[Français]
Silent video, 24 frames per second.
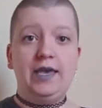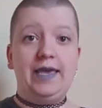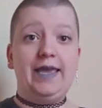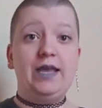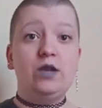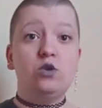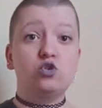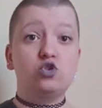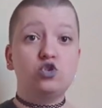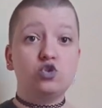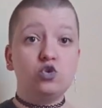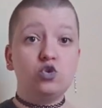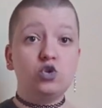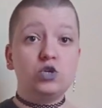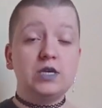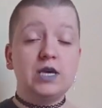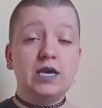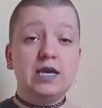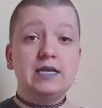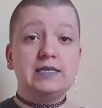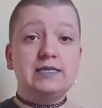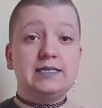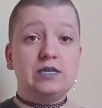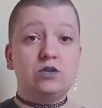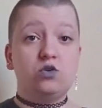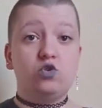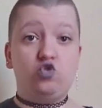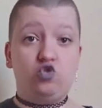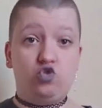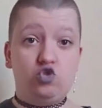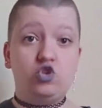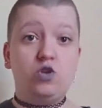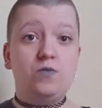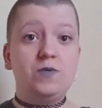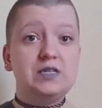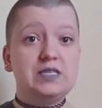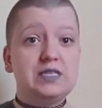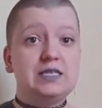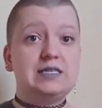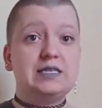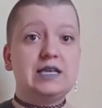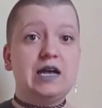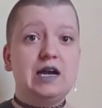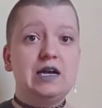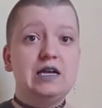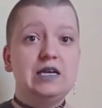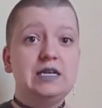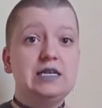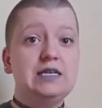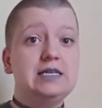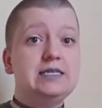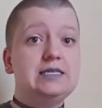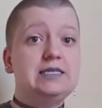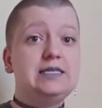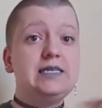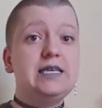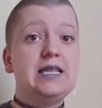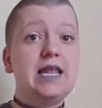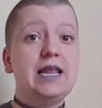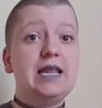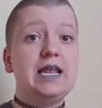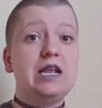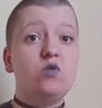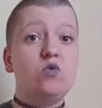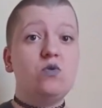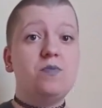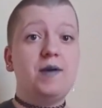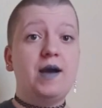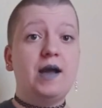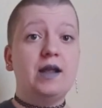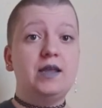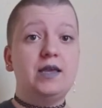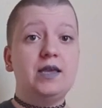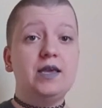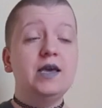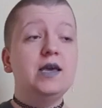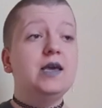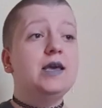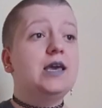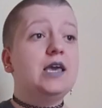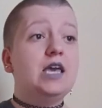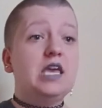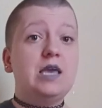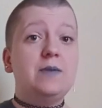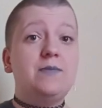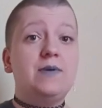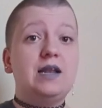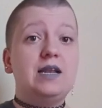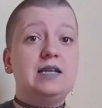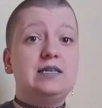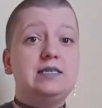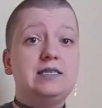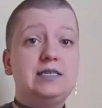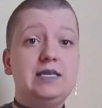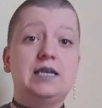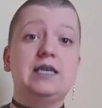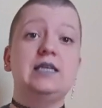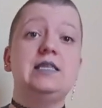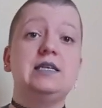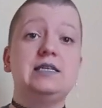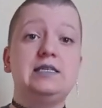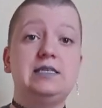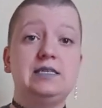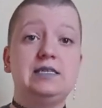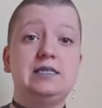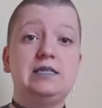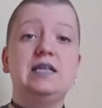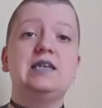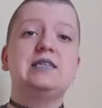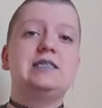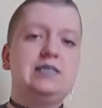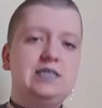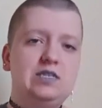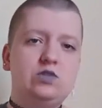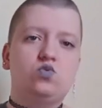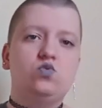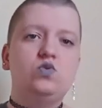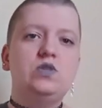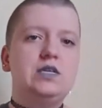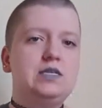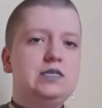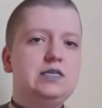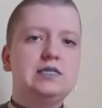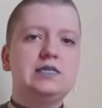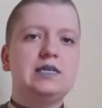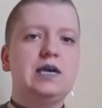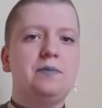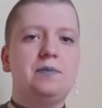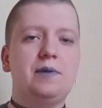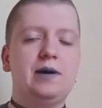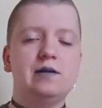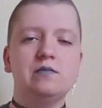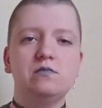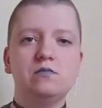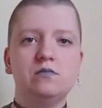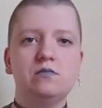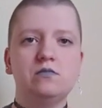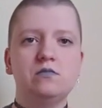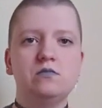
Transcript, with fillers: Et le truc, c'est que justement, c'est ça. S'il allait lui parler, eh ben la série n'existe, la saison n'existerait pas.